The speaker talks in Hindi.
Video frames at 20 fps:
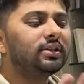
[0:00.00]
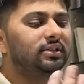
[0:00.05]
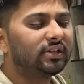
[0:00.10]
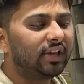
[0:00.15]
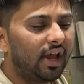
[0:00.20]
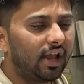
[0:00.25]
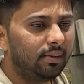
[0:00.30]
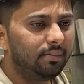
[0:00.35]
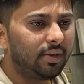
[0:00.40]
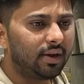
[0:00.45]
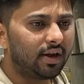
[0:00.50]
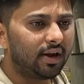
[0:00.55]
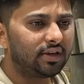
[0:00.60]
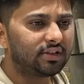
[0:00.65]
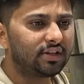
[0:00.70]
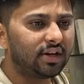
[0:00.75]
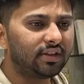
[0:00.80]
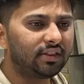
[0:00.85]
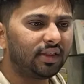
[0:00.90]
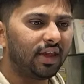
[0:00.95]
सेल भी कर
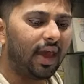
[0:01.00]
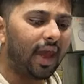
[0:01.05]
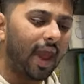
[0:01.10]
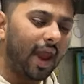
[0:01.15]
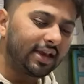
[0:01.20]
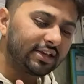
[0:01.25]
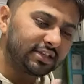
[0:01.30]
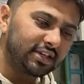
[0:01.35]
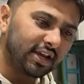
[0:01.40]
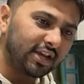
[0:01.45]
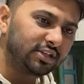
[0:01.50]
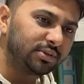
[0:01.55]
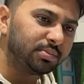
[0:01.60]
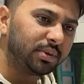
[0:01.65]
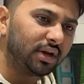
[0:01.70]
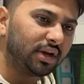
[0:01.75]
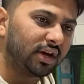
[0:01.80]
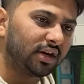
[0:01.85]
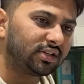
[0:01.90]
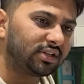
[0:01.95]
सकते हैं एक्सचेंज
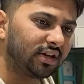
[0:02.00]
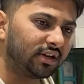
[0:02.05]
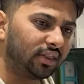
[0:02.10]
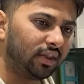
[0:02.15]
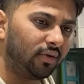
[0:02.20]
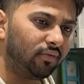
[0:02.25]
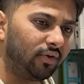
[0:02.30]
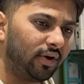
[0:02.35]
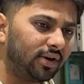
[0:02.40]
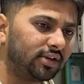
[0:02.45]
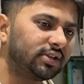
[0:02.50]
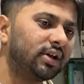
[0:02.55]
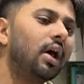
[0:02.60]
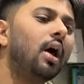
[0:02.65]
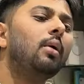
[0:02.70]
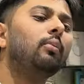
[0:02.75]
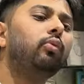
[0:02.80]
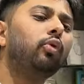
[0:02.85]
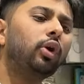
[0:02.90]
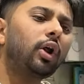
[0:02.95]
भी कर सकते हैं फ्रेंड्स
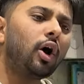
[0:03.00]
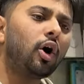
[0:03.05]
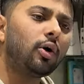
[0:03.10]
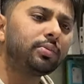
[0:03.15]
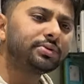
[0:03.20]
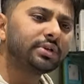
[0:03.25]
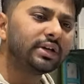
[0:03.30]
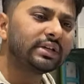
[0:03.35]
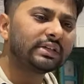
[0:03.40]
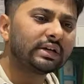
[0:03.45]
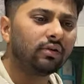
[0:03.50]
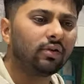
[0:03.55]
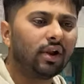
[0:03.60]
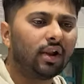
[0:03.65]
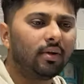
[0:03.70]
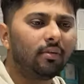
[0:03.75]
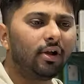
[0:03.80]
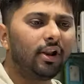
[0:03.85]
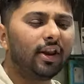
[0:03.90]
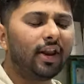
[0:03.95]
पूरा ऑप्शन
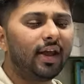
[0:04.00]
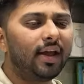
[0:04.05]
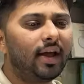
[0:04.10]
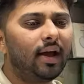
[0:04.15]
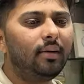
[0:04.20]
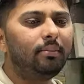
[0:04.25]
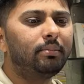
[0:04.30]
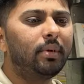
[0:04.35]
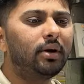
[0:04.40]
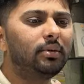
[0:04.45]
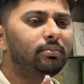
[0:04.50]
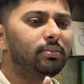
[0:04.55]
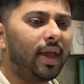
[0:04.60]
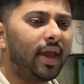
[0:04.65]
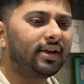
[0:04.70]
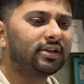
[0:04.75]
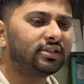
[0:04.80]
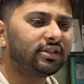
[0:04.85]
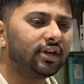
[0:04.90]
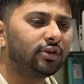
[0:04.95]
अवेलेबल रहेगा बट
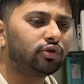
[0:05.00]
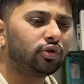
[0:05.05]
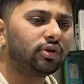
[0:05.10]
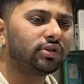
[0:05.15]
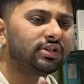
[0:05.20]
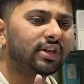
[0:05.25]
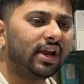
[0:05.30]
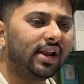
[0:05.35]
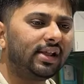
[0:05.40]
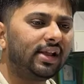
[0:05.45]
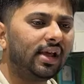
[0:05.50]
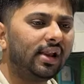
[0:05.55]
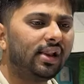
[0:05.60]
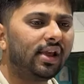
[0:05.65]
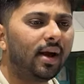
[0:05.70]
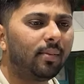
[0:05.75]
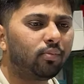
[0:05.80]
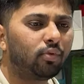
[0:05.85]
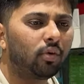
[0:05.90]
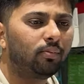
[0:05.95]
एक्सचेंज और सेल के
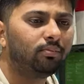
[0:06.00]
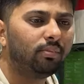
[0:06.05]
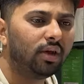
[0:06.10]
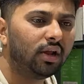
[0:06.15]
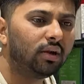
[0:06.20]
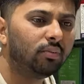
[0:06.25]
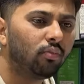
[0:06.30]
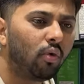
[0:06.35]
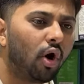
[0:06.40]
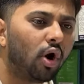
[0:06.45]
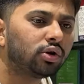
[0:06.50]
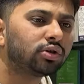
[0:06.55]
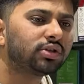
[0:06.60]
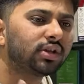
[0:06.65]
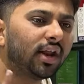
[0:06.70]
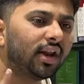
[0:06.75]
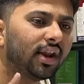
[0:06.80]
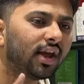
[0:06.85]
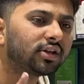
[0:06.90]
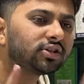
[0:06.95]
लिए आपको बिल बॉक्स
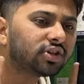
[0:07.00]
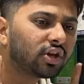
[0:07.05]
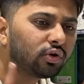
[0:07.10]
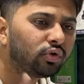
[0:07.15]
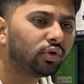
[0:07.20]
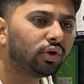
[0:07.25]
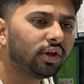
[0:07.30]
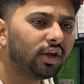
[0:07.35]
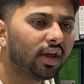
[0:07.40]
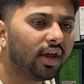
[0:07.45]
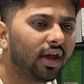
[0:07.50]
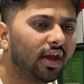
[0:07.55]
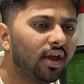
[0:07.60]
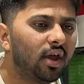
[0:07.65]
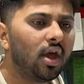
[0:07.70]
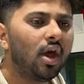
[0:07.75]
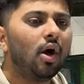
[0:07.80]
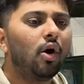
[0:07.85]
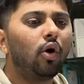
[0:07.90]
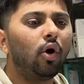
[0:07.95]
रहना जरूरी है
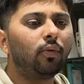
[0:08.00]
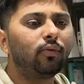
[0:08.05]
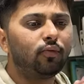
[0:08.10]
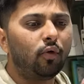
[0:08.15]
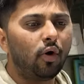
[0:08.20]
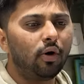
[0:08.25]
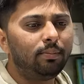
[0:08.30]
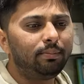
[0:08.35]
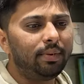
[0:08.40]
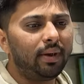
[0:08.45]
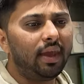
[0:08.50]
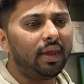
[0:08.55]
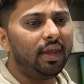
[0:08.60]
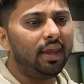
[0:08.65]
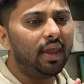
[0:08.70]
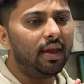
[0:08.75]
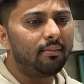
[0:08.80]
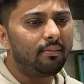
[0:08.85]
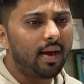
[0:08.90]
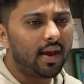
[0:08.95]
और फोन पे
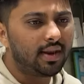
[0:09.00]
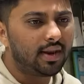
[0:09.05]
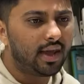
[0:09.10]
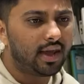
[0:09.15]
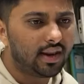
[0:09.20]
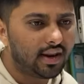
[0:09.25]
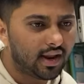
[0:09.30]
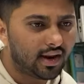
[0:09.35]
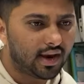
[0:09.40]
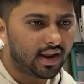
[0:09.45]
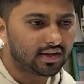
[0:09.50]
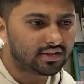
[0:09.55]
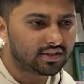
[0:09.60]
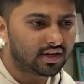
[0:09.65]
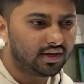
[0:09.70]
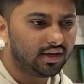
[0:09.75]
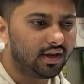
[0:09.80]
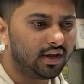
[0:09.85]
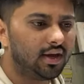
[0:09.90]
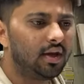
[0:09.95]
ईएमआई e नहीं रहना
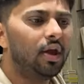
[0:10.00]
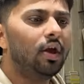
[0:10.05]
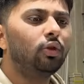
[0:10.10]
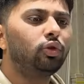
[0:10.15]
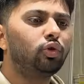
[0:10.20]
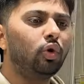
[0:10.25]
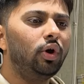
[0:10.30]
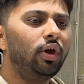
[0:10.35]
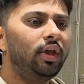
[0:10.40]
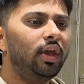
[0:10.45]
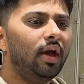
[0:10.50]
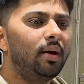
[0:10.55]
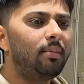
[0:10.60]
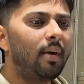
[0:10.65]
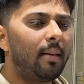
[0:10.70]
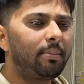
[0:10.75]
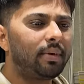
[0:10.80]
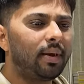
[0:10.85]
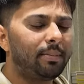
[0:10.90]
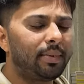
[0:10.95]
चाहिए तो ही हम
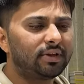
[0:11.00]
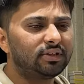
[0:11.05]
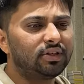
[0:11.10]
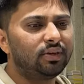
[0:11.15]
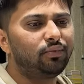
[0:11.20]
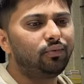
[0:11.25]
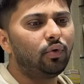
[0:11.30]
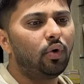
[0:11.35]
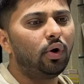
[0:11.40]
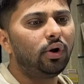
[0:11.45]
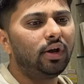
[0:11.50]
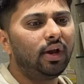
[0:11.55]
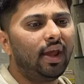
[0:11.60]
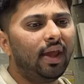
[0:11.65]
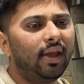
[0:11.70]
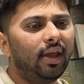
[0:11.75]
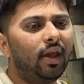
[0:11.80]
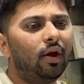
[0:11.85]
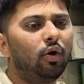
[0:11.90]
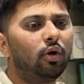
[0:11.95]
आपके पास से फोन
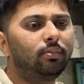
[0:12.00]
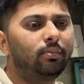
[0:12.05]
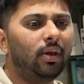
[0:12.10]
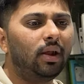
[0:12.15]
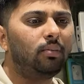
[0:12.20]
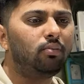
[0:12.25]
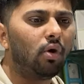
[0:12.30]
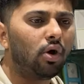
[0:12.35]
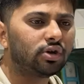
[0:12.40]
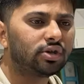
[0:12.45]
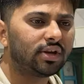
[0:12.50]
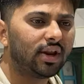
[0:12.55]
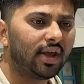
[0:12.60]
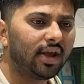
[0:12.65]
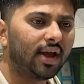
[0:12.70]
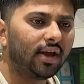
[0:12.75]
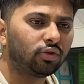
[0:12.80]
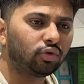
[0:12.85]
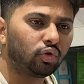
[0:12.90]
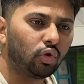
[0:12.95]
लेंगे और बिल बॉक्स
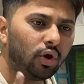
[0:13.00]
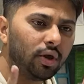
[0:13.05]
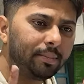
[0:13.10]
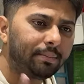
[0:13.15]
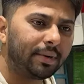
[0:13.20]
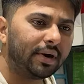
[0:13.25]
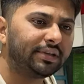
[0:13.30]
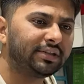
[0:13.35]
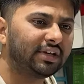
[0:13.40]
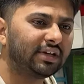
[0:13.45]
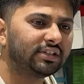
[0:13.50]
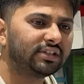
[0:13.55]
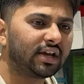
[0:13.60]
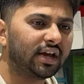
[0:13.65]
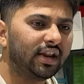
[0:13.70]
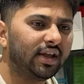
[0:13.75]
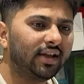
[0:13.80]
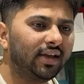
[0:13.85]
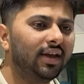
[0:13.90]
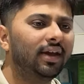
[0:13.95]
रहेगा तो ही परचेस
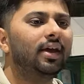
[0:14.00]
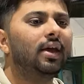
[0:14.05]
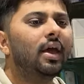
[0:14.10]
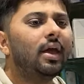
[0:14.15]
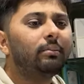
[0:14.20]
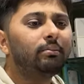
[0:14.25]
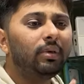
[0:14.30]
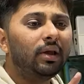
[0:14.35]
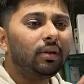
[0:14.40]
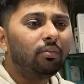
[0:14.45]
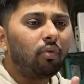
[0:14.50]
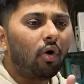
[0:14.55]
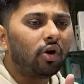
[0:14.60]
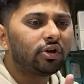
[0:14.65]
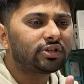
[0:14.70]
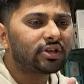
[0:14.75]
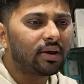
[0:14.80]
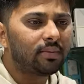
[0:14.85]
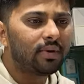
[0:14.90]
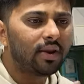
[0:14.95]
करेंगे बिल
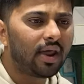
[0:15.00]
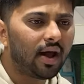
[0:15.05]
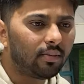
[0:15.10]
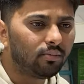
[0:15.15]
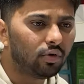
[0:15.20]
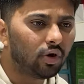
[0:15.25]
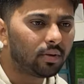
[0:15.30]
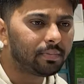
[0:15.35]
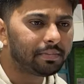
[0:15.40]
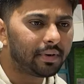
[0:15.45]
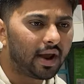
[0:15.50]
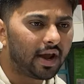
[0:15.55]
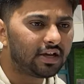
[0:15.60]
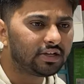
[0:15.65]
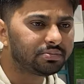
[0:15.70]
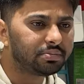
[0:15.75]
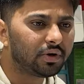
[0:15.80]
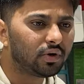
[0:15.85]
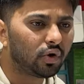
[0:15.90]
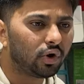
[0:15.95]
बॉक्स के बिना हम लोग
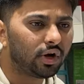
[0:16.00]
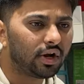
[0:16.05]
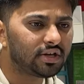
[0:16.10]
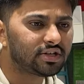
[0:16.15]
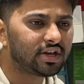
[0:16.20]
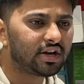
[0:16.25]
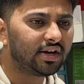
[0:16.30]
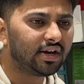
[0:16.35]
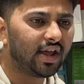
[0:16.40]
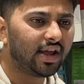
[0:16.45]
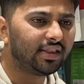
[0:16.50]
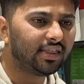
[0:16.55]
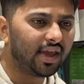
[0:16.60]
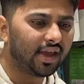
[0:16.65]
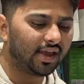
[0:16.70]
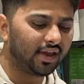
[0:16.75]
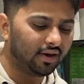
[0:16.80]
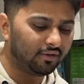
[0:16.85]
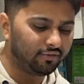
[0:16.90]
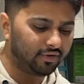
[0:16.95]
प्राइस भी कोटेशन नहीं
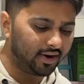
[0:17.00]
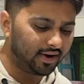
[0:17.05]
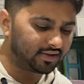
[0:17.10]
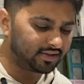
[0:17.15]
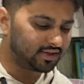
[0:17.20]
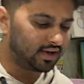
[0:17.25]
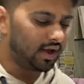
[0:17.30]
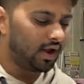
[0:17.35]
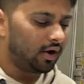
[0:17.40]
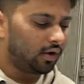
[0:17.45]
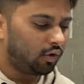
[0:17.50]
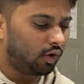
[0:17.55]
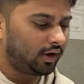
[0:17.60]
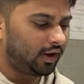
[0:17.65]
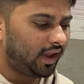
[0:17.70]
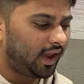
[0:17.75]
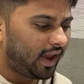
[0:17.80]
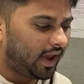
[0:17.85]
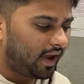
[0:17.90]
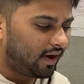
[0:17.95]
देंगे फ्रेंड्स और
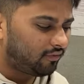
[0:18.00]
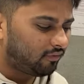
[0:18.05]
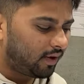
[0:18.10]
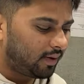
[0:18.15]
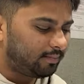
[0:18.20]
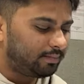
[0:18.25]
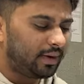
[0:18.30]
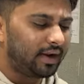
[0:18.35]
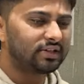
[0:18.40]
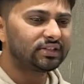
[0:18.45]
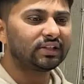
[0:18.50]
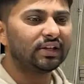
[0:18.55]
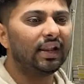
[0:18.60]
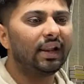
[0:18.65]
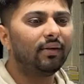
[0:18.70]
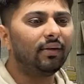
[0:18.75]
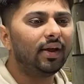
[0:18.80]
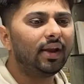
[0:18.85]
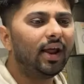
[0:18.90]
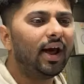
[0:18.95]
ये है वन प्लस
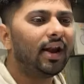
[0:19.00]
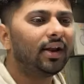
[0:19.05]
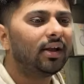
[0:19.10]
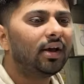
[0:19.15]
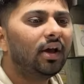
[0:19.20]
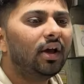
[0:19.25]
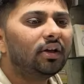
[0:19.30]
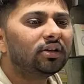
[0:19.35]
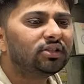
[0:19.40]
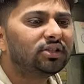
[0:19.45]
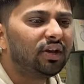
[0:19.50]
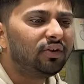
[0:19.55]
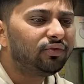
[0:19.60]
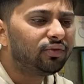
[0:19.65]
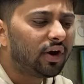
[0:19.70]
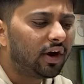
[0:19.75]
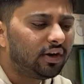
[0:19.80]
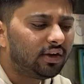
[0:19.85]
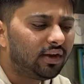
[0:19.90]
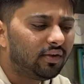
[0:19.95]
इलेवन आर सिर्फ
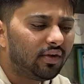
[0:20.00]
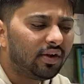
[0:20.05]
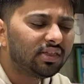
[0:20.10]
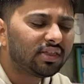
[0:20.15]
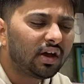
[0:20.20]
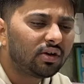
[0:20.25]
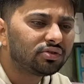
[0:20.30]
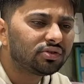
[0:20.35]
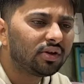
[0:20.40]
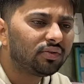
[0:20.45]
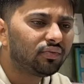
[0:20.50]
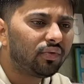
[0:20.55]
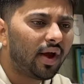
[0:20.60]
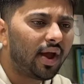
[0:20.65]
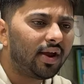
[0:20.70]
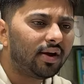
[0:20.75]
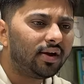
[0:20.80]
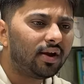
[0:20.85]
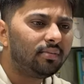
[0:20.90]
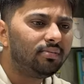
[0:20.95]
थर्टी वन थाउजेंड
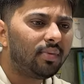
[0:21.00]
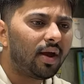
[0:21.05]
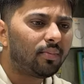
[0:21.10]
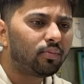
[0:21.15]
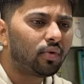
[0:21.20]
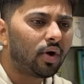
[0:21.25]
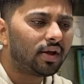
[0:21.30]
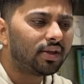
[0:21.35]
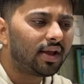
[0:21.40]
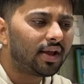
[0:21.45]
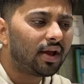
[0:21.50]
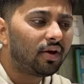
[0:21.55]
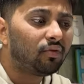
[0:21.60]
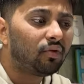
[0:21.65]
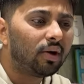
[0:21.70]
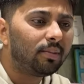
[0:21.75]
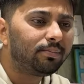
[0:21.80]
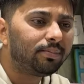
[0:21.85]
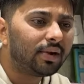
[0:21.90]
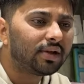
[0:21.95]
फाइव हंड्रेड में आपको आ जाएगा
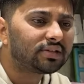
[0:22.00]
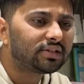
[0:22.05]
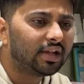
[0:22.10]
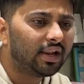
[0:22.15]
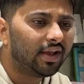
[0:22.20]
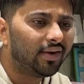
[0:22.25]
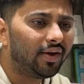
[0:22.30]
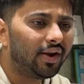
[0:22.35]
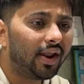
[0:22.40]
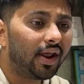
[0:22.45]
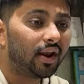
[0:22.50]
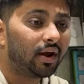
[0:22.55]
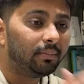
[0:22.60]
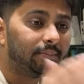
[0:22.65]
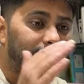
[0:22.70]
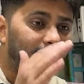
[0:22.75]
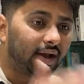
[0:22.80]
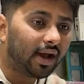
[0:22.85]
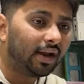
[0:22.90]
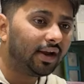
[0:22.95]
वन प्लस इलेवन आर
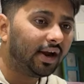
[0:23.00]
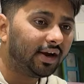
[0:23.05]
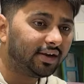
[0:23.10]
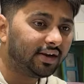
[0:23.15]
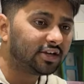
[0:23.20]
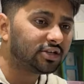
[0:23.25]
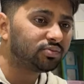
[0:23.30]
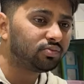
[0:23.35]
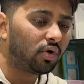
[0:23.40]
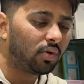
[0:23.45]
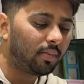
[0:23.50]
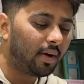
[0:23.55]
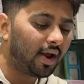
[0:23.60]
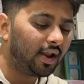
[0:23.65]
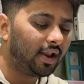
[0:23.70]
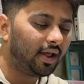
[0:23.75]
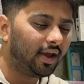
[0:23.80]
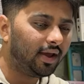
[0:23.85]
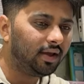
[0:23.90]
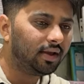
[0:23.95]
अभी का लेटेस्ट
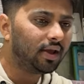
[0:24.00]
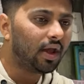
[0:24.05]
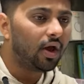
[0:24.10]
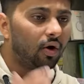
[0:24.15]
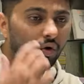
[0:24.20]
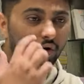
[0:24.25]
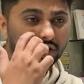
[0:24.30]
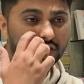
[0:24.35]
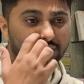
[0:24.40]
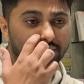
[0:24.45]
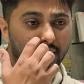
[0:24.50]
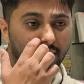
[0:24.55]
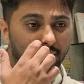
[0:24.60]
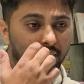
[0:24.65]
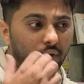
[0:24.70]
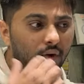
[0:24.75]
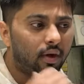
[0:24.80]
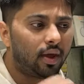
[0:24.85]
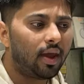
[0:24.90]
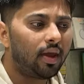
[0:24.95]
मोबाइल है और इस पर
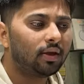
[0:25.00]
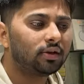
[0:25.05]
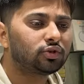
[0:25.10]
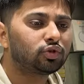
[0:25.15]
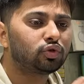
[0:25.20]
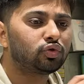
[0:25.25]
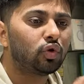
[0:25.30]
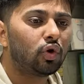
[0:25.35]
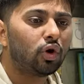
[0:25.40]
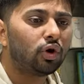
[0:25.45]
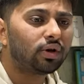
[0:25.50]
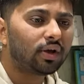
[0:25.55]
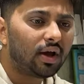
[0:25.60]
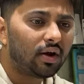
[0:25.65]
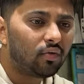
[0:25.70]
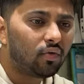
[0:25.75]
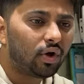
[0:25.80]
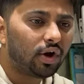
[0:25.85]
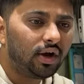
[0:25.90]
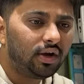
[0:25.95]
आपको स्टोर का
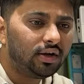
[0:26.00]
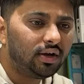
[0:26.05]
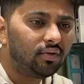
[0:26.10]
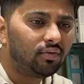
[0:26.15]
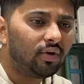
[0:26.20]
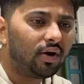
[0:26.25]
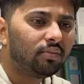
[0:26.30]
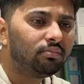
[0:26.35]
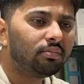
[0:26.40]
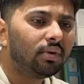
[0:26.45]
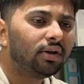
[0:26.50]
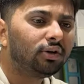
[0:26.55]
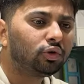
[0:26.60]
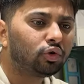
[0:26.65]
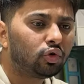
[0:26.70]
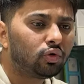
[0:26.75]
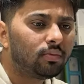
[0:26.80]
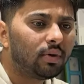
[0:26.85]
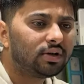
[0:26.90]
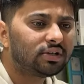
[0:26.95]
वारंटी वन मंथ
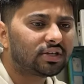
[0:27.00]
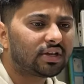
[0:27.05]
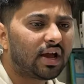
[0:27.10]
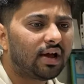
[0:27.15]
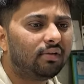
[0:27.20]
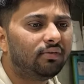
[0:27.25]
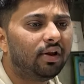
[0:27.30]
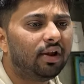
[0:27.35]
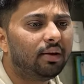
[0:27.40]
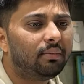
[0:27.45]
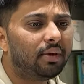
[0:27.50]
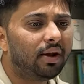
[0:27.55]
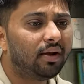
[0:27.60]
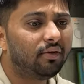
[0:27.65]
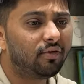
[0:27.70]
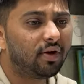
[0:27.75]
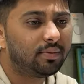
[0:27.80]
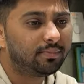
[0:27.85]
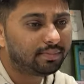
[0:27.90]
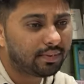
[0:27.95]
टू मंथ का अवेलेबल है
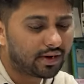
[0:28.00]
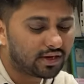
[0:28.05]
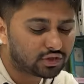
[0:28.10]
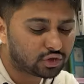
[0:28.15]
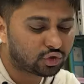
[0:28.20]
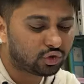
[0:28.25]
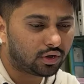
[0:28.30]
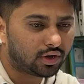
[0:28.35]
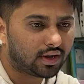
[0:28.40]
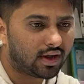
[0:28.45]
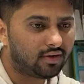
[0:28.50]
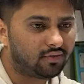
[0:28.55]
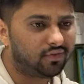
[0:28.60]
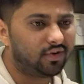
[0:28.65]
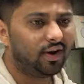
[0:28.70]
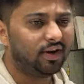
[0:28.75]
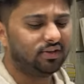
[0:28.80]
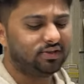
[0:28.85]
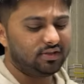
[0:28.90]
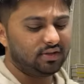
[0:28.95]
वन प्लस स्टोर का
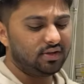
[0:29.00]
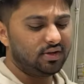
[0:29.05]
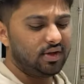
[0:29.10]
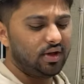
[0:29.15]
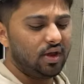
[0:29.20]
फ्रेंड्स